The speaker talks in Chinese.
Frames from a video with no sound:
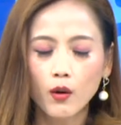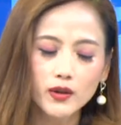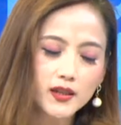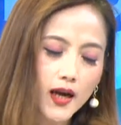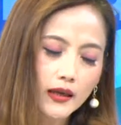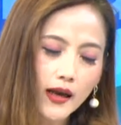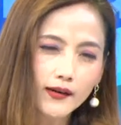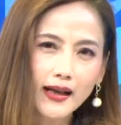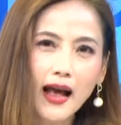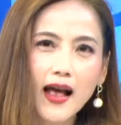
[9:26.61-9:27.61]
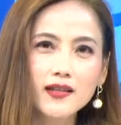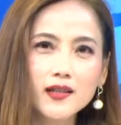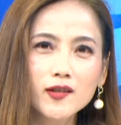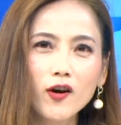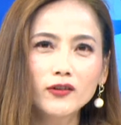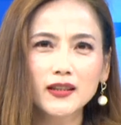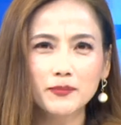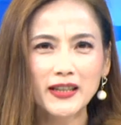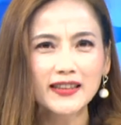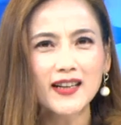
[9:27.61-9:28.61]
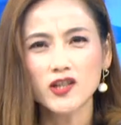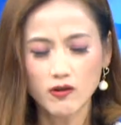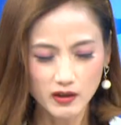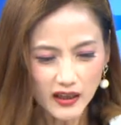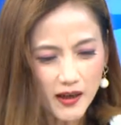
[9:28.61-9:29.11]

我想要感受你们那种